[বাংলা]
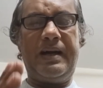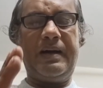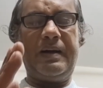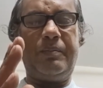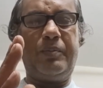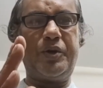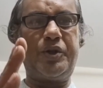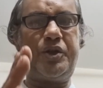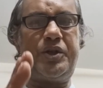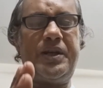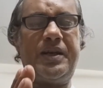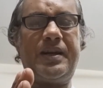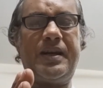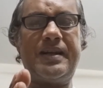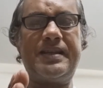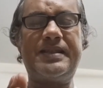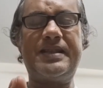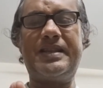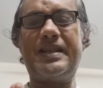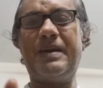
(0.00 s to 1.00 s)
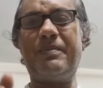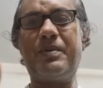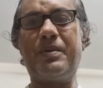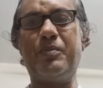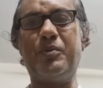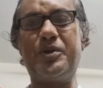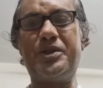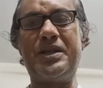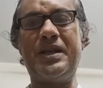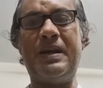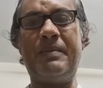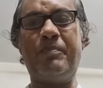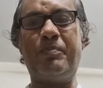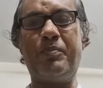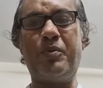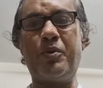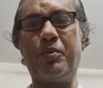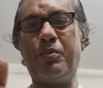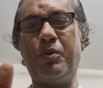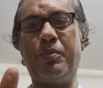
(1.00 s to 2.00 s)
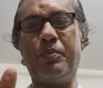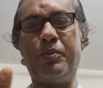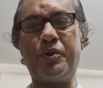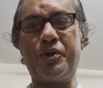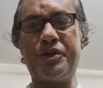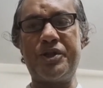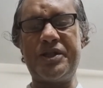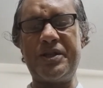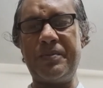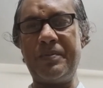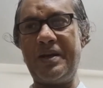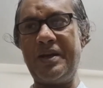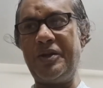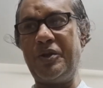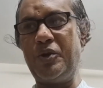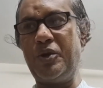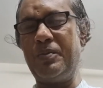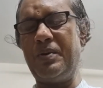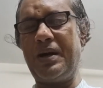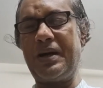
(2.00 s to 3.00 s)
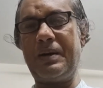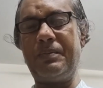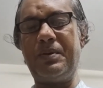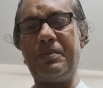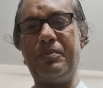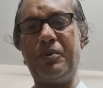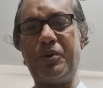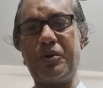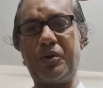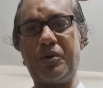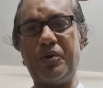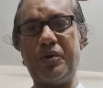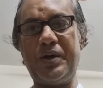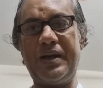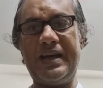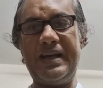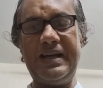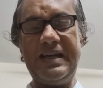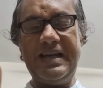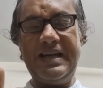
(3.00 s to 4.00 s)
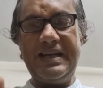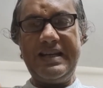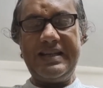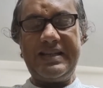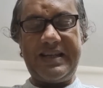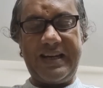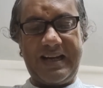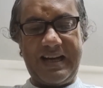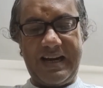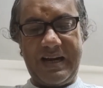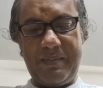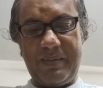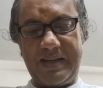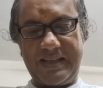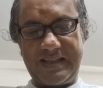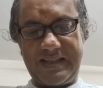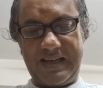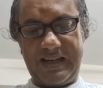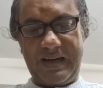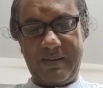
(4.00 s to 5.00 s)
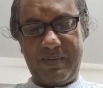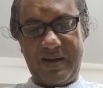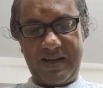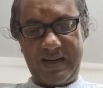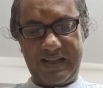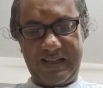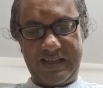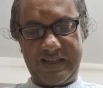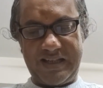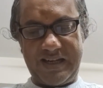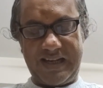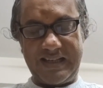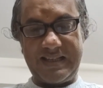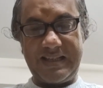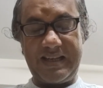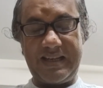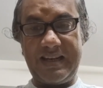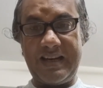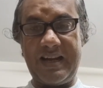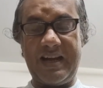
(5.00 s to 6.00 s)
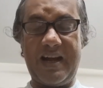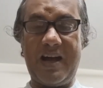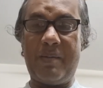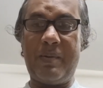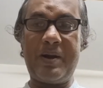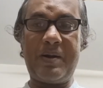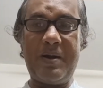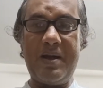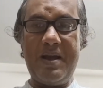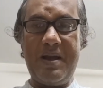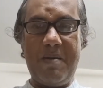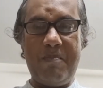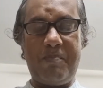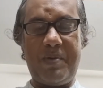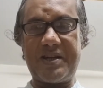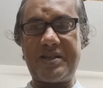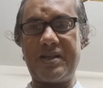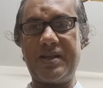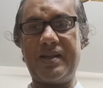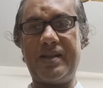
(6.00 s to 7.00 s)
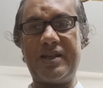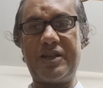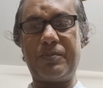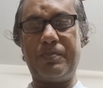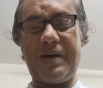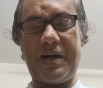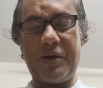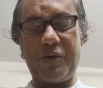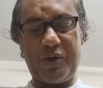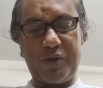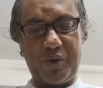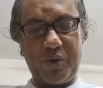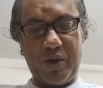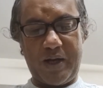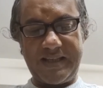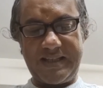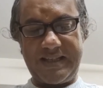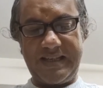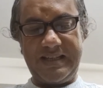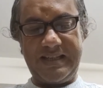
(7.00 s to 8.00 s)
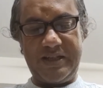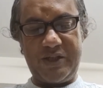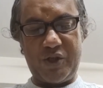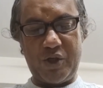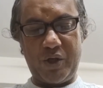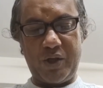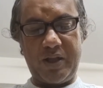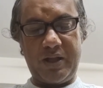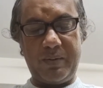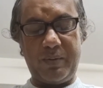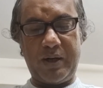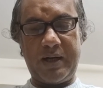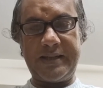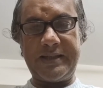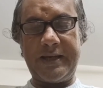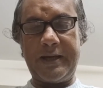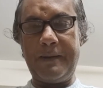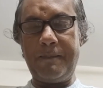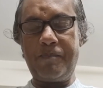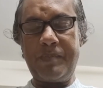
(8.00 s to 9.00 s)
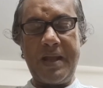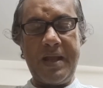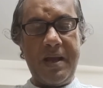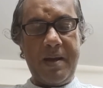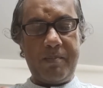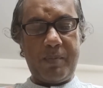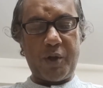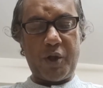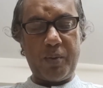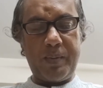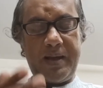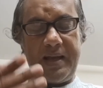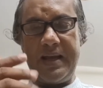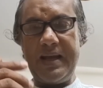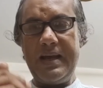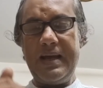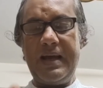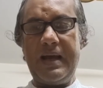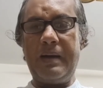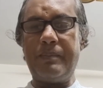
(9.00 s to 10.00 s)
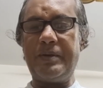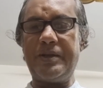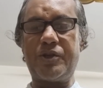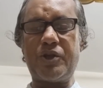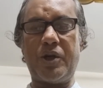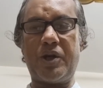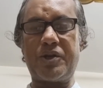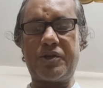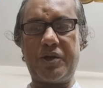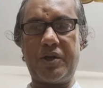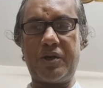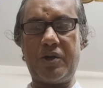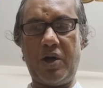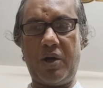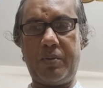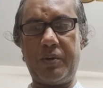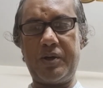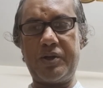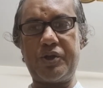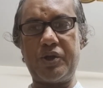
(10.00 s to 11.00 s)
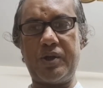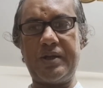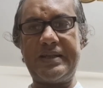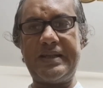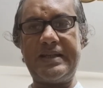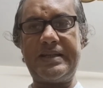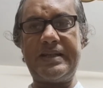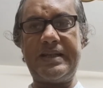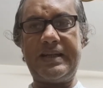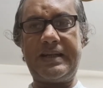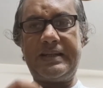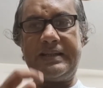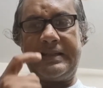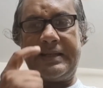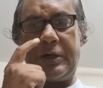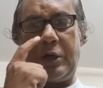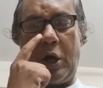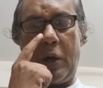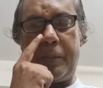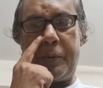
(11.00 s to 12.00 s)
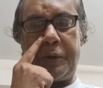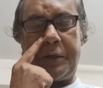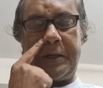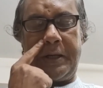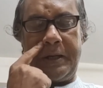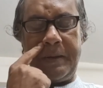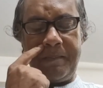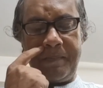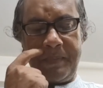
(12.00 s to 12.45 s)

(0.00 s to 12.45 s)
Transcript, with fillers: বৈশ্বিক রাজনীতি আমরা বলছিলাম পূর্ব পশ্চিমে এই দুই ভাগে বিভক্ত হয়ে সেখানে মাঝখানে বাংলাদেশ আছে কিনা আবার পাশের দেশ ভারত তো আছেই নিঃসন্দেহে বলা যায় প্রথমেই আমি সরাসরি খবরে চলে যাই সেই যে খবরটি